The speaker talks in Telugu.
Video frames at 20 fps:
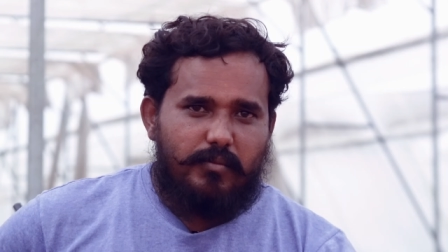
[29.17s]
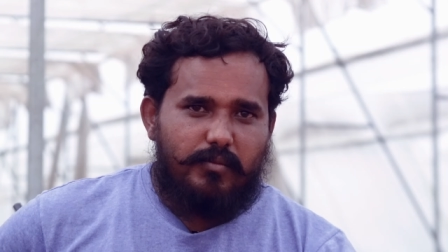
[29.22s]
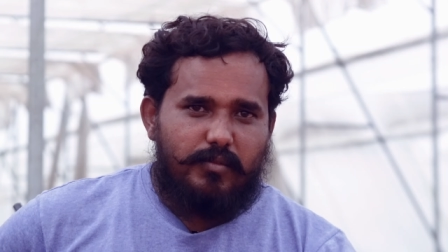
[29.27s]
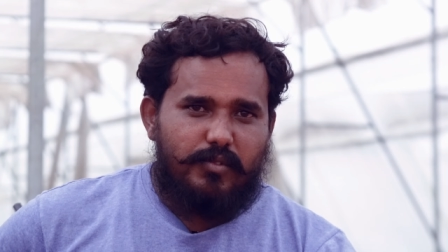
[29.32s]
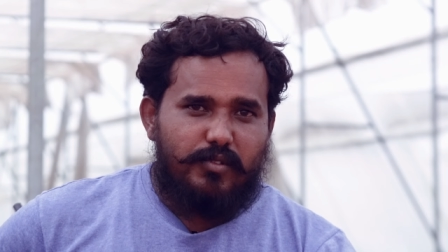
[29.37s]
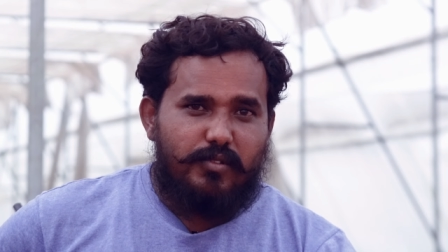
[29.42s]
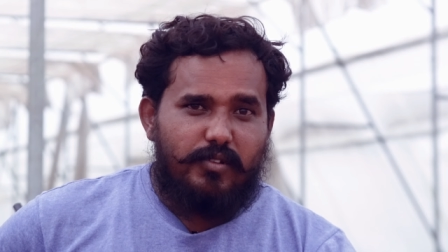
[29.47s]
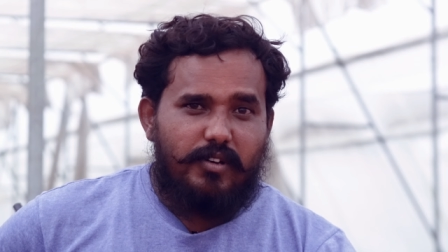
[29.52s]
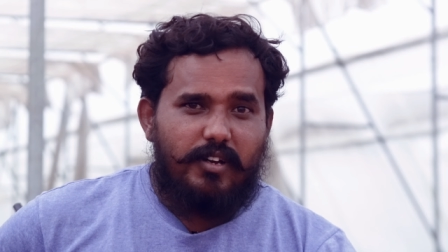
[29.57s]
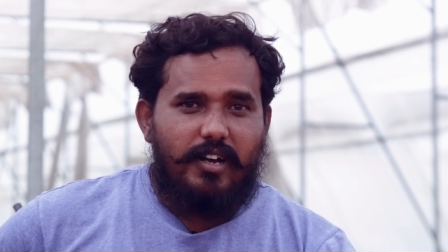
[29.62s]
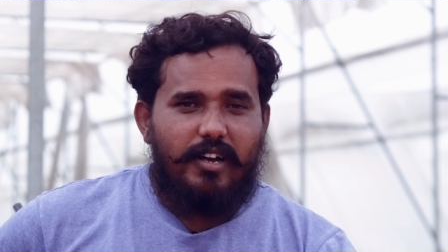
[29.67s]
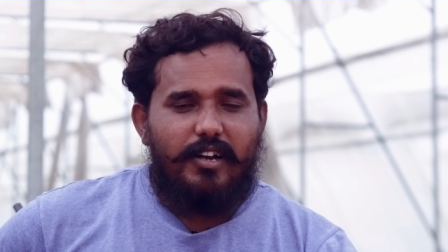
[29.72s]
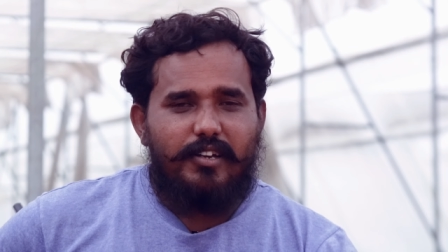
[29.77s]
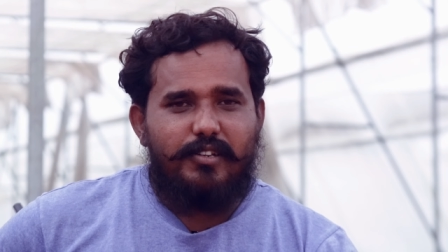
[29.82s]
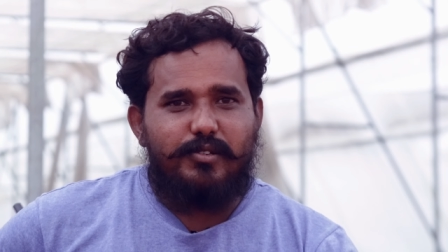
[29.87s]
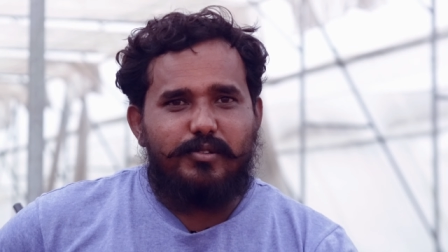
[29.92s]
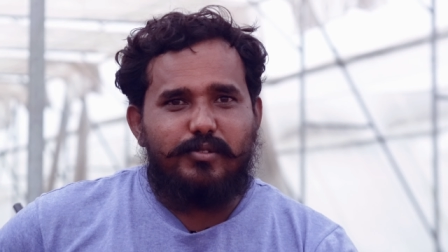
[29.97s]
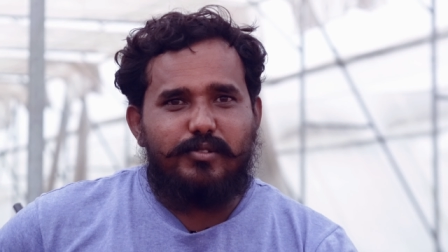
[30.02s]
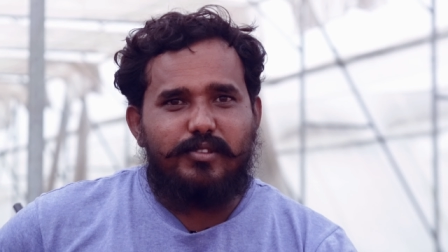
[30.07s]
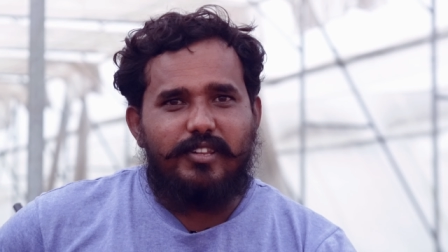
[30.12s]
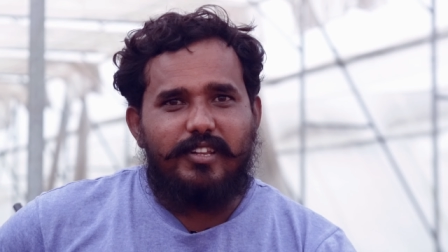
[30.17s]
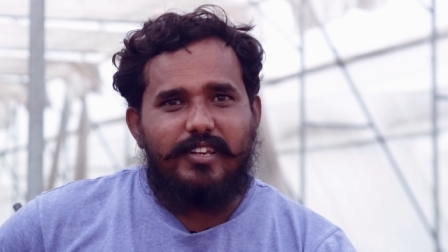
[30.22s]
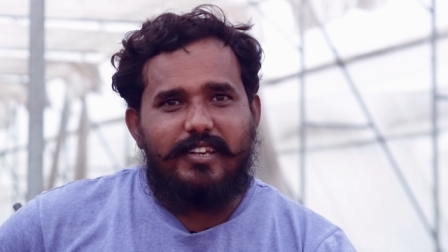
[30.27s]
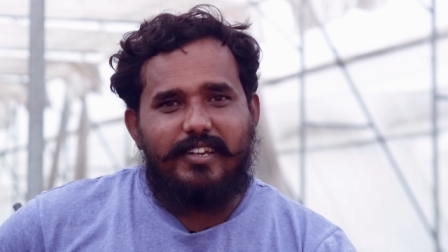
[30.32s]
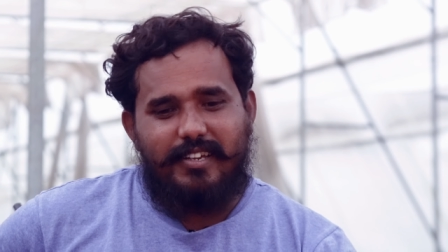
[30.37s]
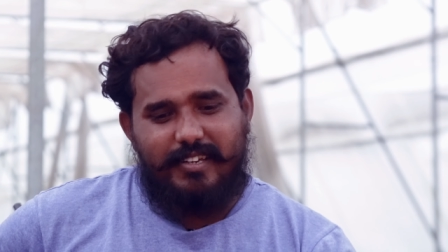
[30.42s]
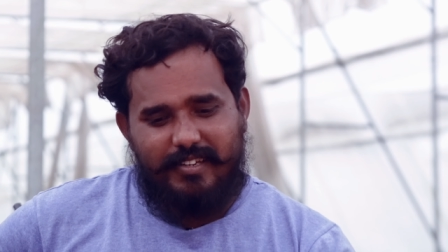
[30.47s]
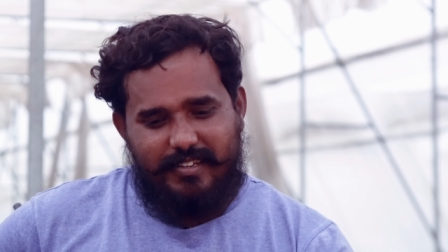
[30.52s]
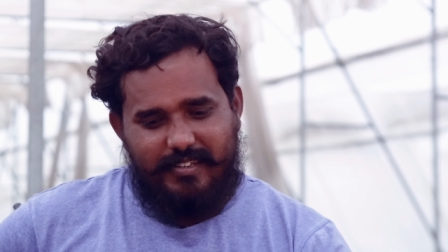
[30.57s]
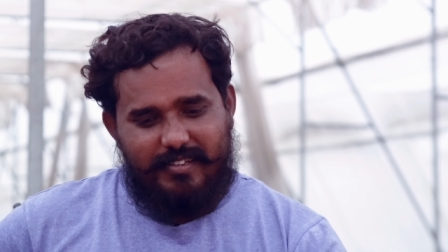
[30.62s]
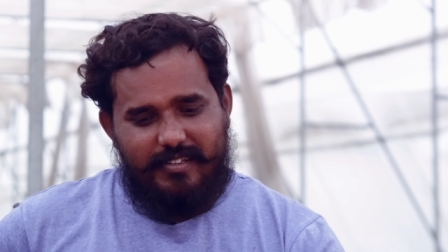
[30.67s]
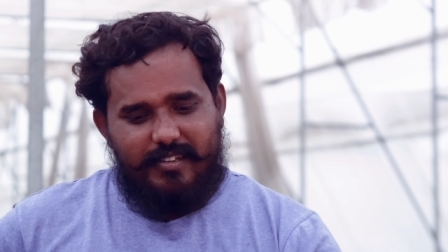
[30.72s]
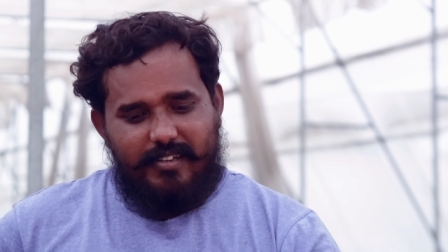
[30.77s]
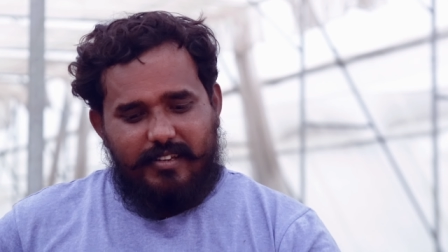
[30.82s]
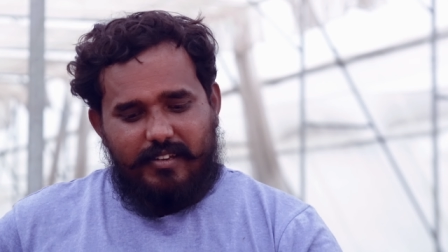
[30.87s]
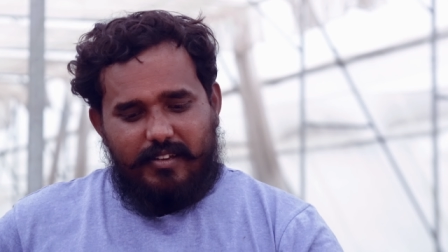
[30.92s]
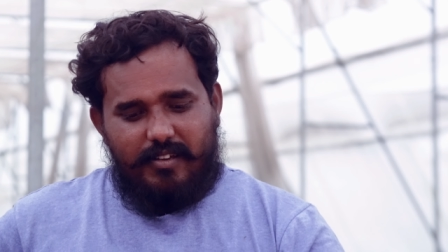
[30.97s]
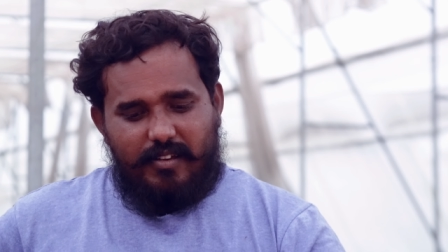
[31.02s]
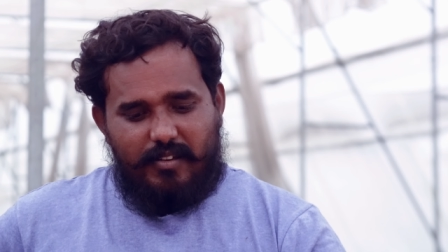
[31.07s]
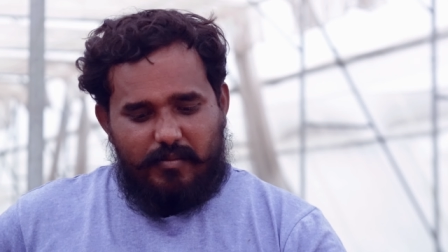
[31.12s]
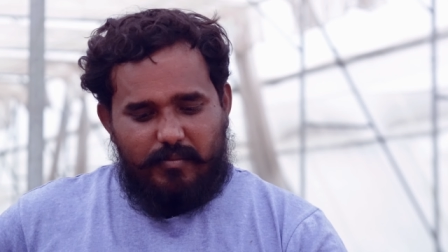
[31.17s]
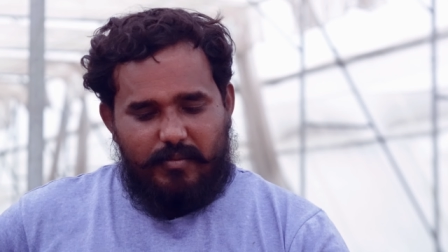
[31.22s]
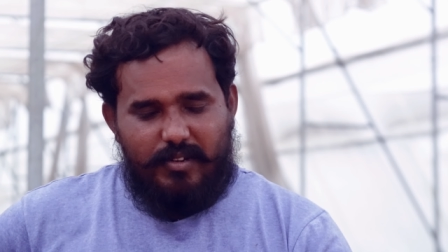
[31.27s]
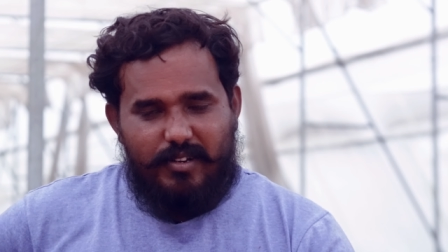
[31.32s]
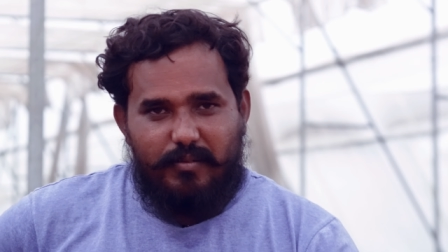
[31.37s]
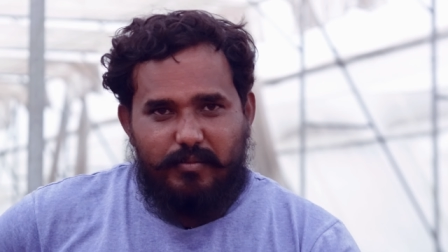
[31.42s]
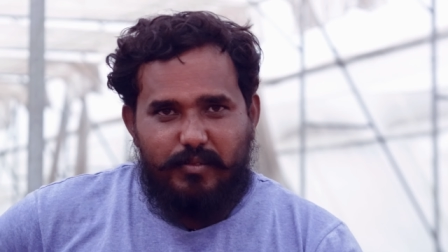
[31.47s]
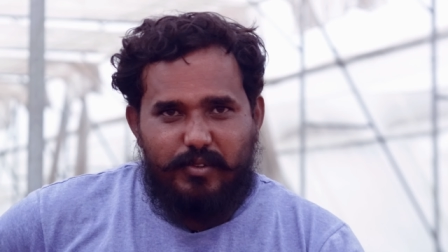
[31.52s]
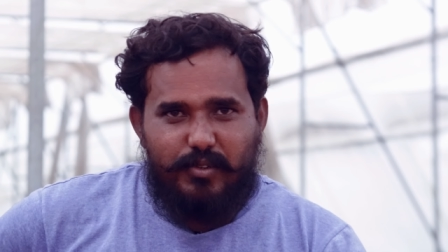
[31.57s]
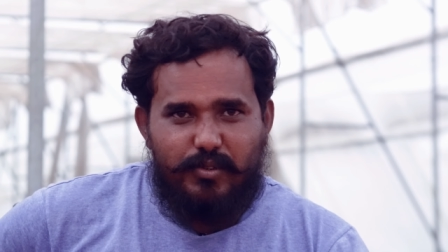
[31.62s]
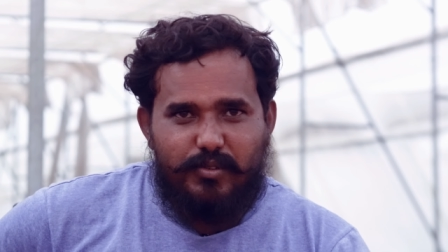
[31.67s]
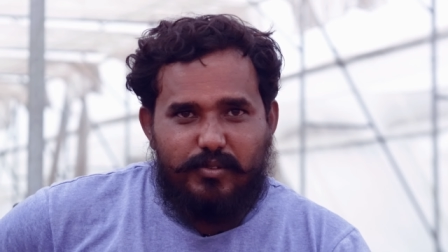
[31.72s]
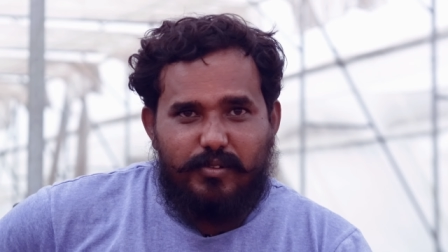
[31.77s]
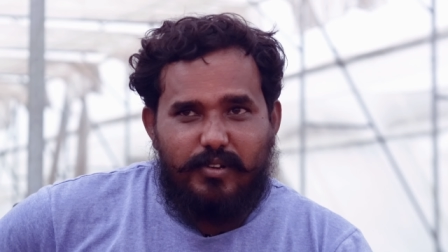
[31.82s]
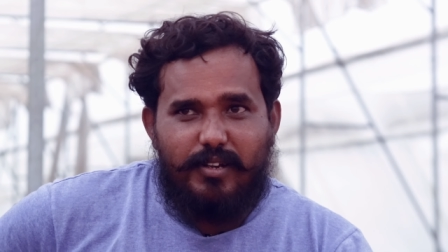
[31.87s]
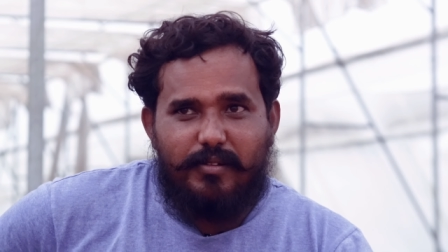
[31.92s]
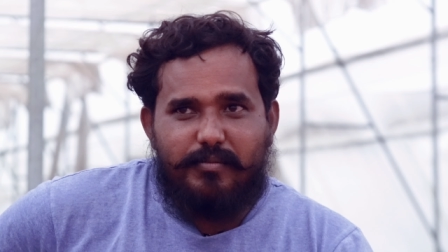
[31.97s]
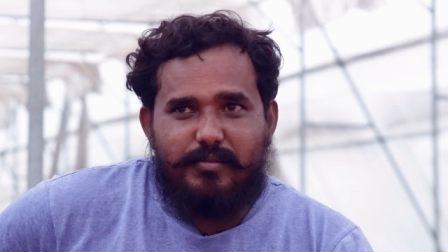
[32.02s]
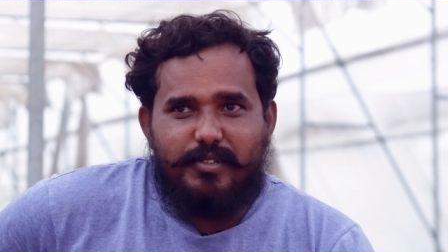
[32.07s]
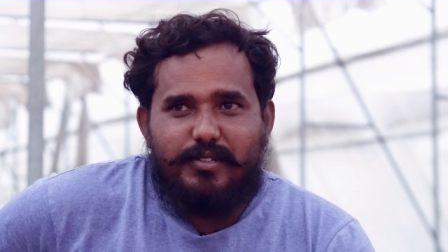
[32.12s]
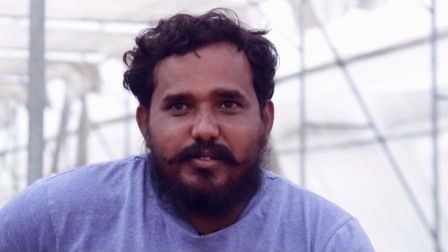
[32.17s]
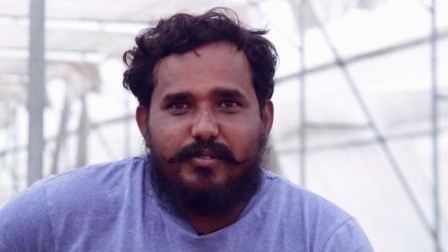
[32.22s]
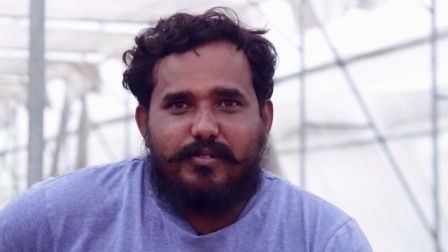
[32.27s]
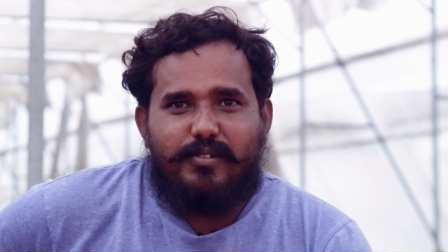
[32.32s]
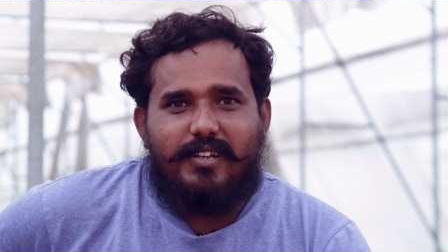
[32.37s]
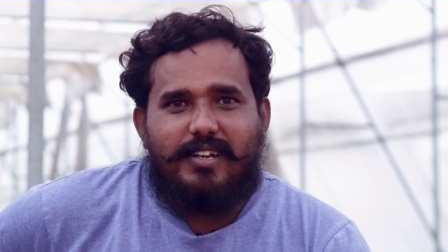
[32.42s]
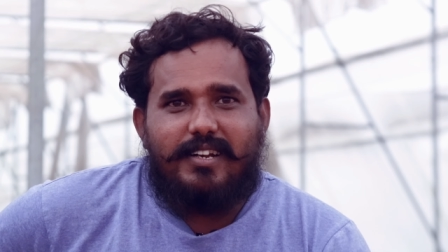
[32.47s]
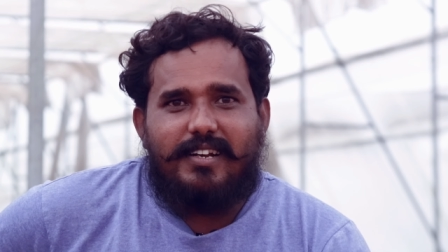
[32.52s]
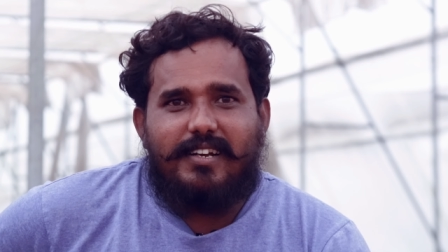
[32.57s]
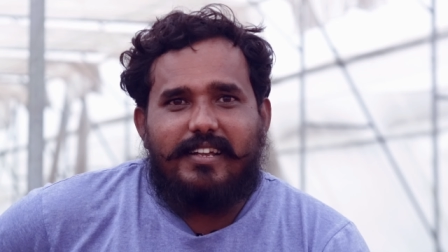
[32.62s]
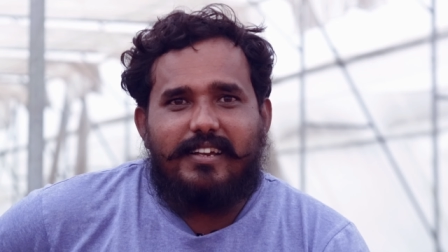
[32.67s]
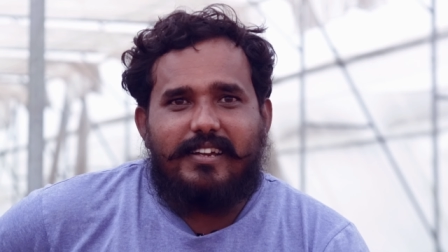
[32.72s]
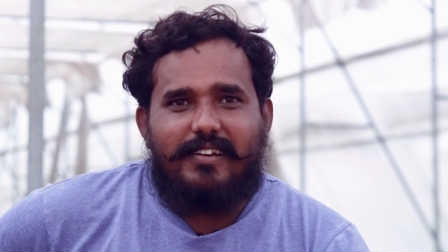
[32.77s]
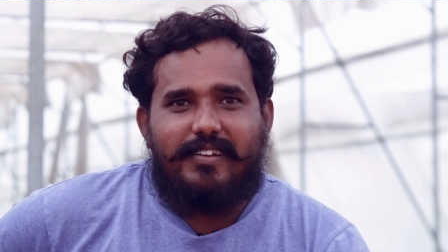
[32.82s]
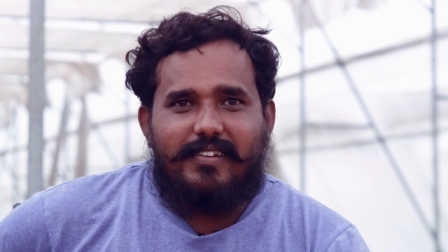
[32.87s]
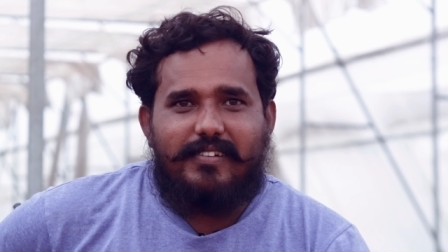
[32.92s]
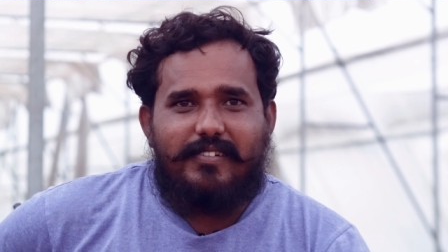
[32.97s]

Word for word: ముందుగా యూత్ని మనం యూత్లు ఏం చేస్తున్నారంటే